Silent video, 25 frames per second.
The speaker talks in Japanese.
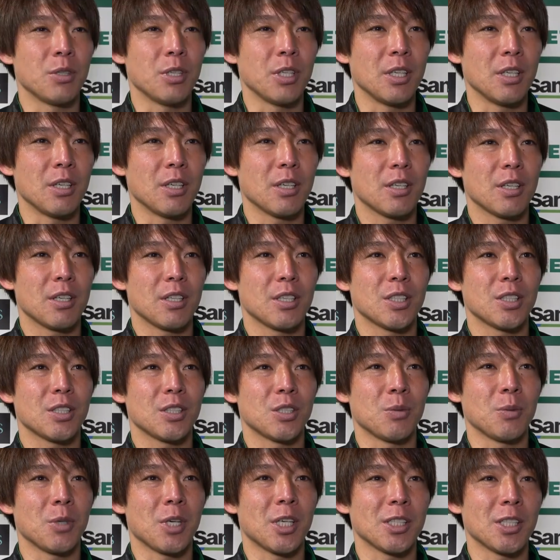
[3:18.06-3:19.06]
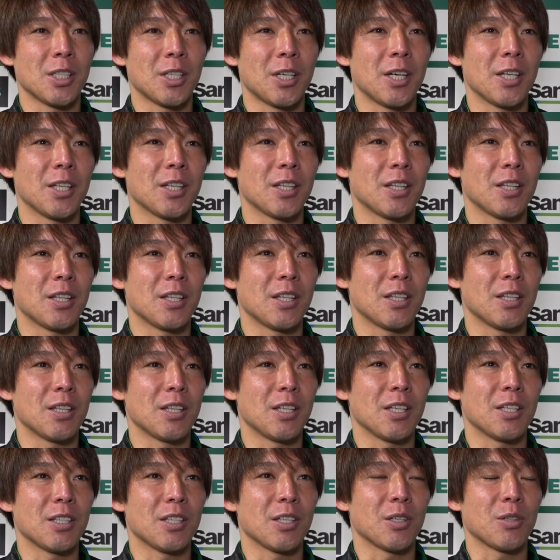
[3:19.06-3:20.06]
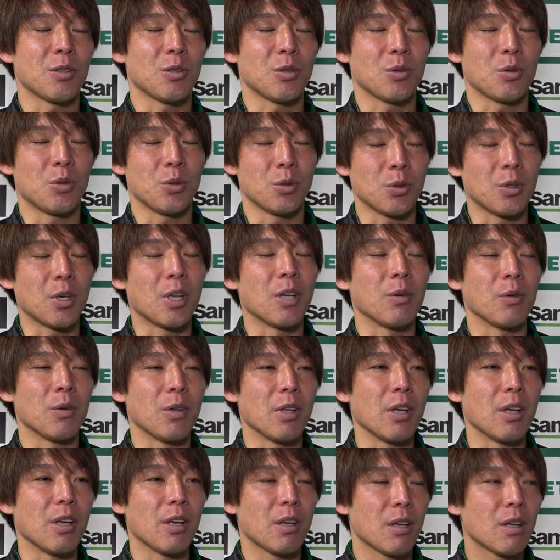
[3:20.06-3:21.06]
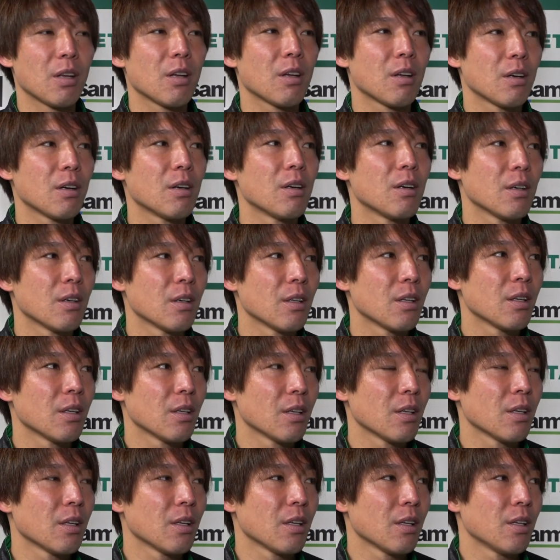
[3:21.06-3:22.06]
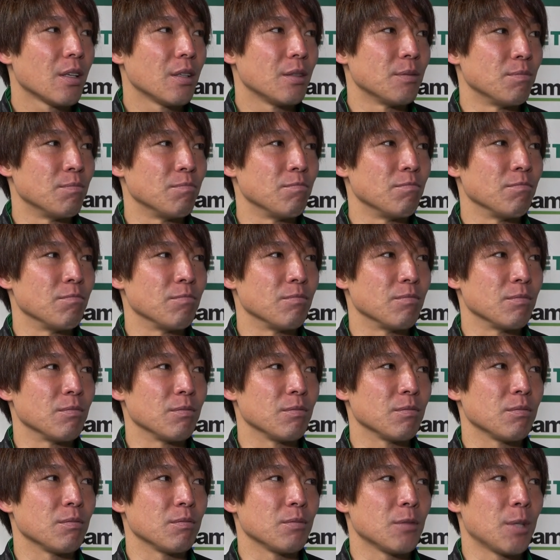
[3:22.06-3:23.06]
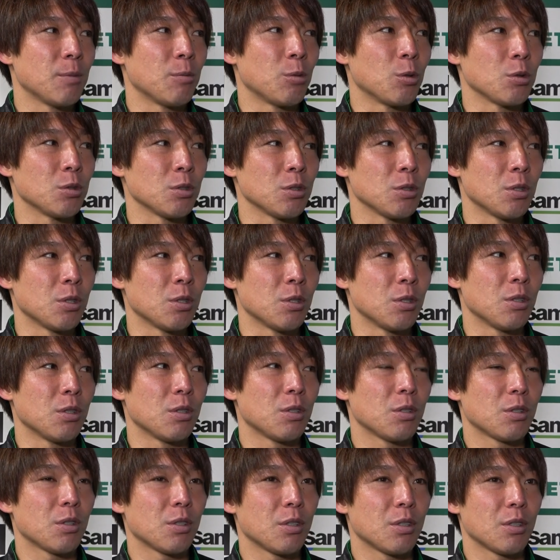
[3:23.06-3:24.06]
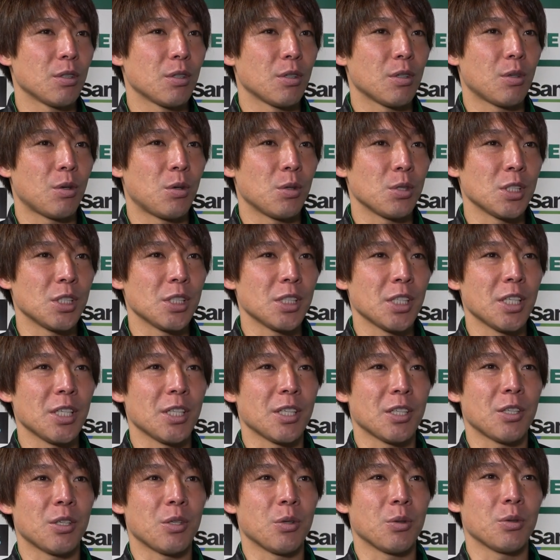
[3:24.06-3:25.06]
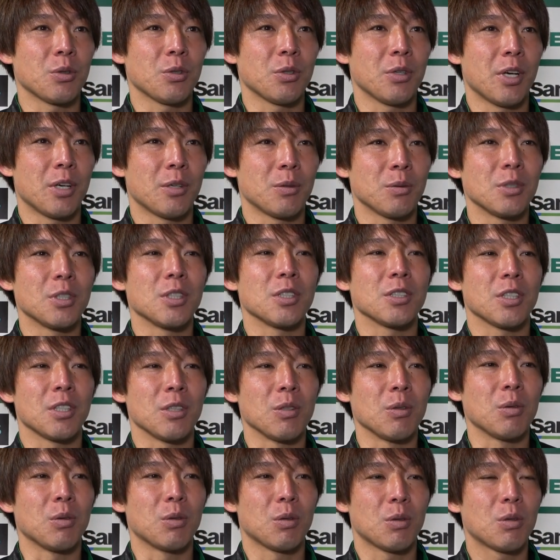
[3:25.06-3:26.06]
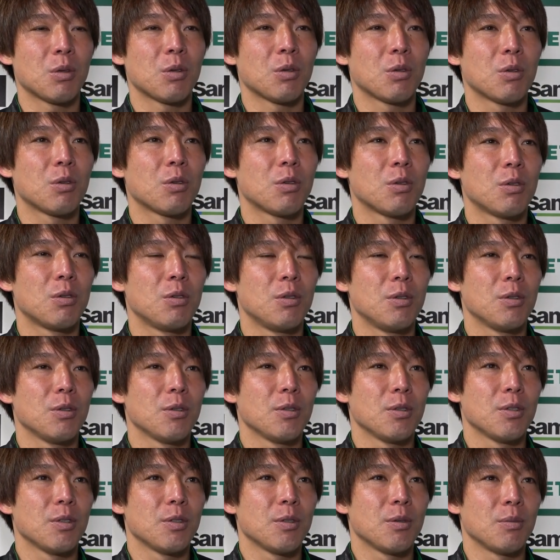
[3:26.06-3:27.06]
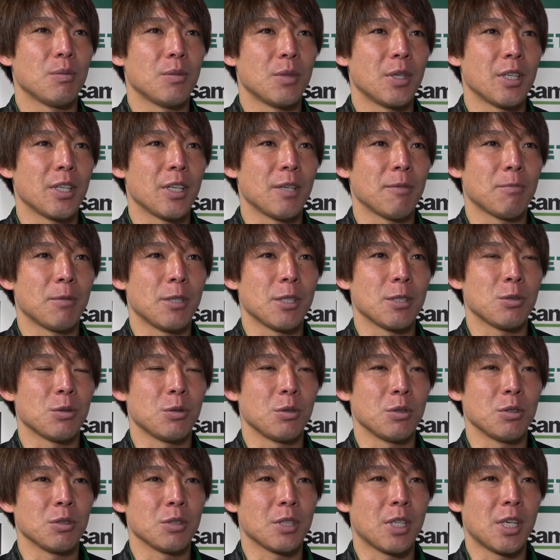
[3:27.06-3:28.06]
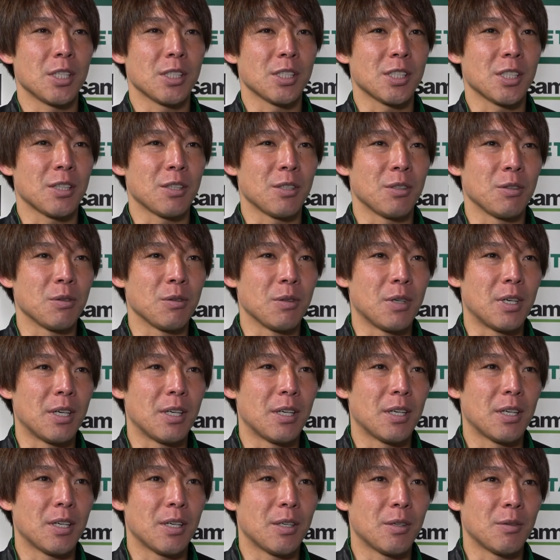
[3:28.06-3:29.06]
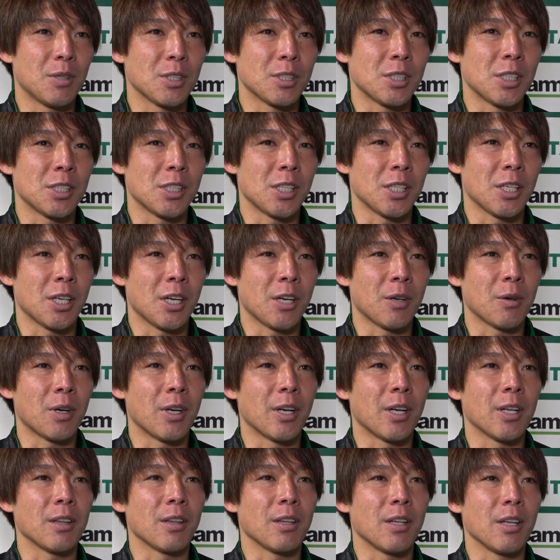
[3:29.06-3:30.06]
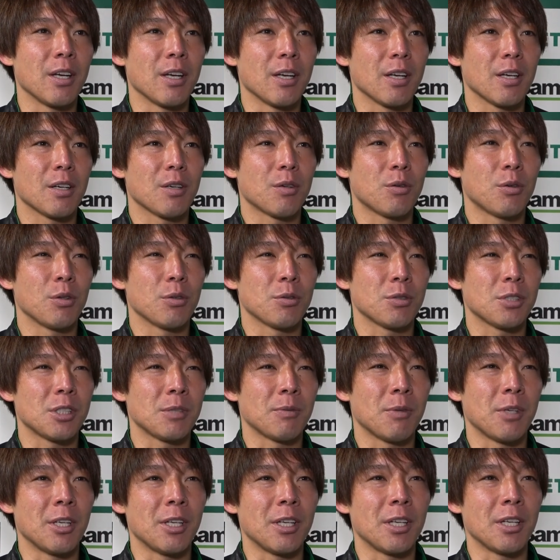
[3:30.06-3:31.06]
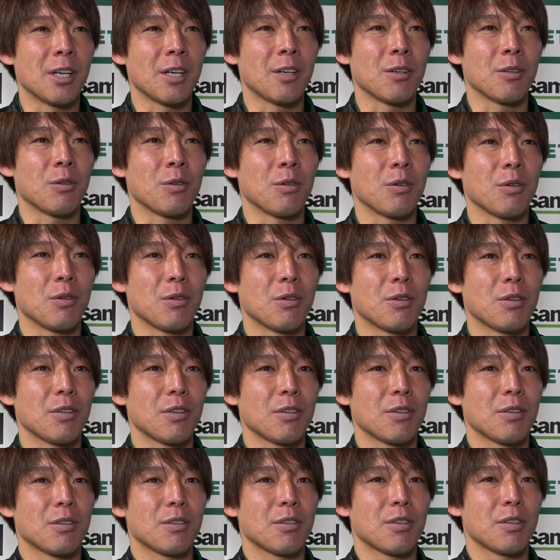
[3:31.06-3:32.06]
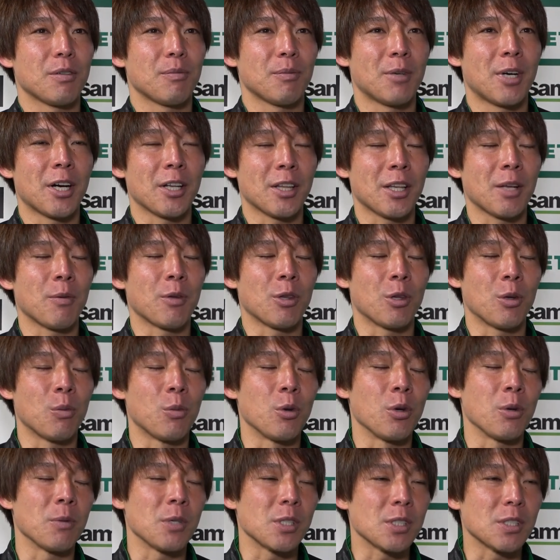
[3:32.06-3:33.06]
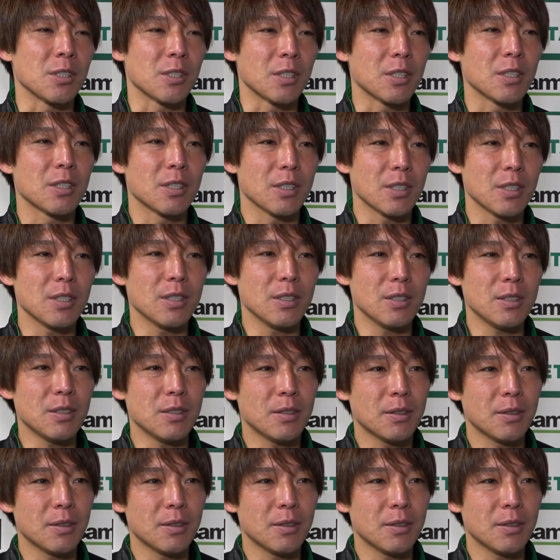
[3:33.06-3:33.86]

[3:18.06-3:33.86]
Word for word: ふうに積み重ねてきてることなので、うんまあ、僕の個人的な記録ではあるんですけど。まあ、やっぱりそういう感謝っていうのは忘れちゃいけないのかなってこういう節目になると、まあ、改めて思います。プ